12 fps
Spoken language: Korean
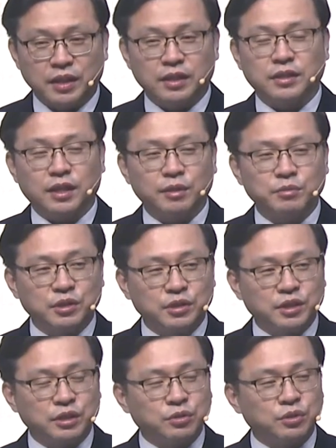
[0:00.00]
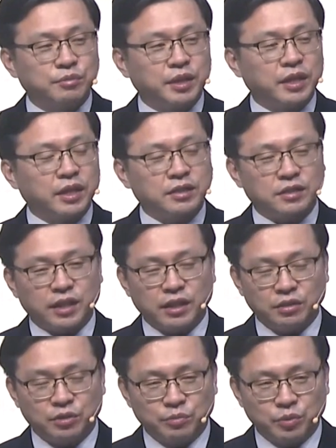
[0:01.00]
사람들은 예수님의 행하신
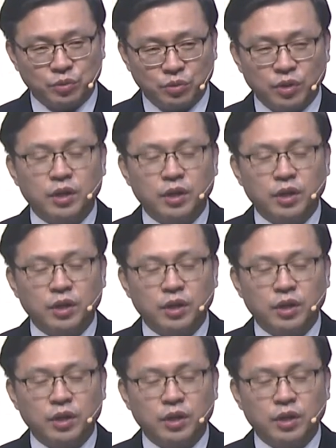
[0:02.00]
사역을 보고